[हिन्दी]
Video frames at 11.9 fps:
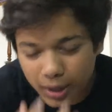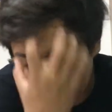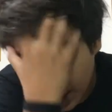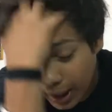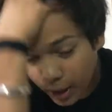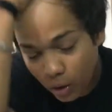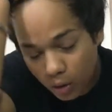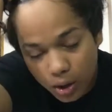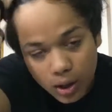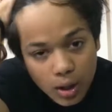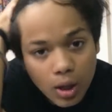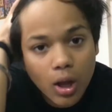ठीक आ रहा
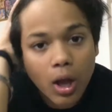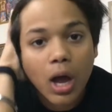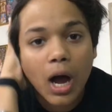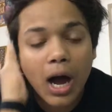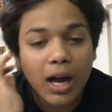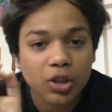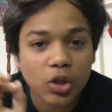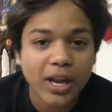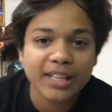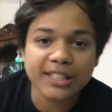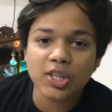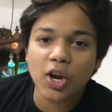होगा हाँ तो
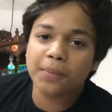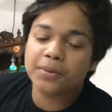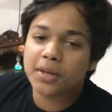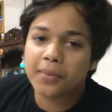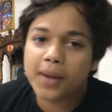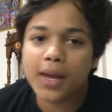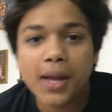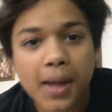कैसे हो आप सभी